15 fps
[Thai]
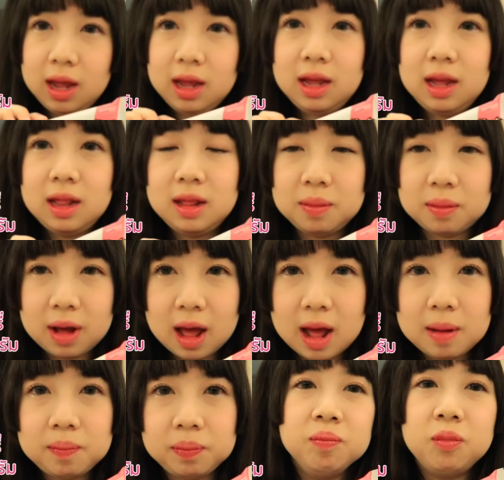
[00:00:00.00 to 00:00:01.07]
ที่ 20 กรั
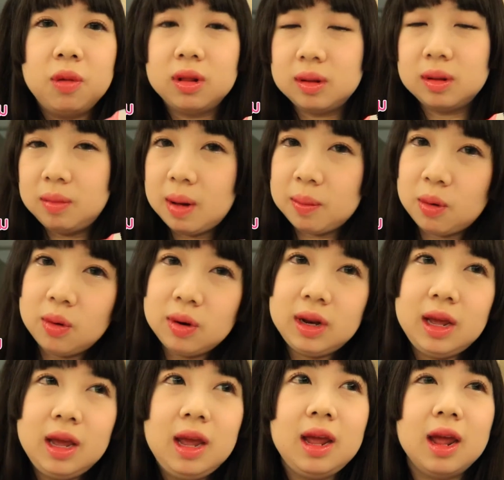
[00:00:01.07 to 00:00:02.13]
ม เหมาะสำหรับคน
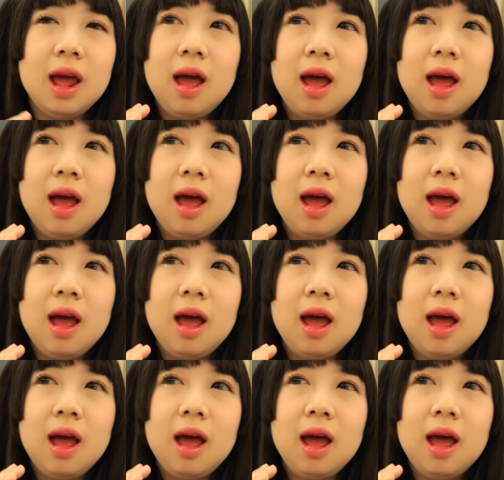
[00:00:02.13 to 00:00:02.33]
ที่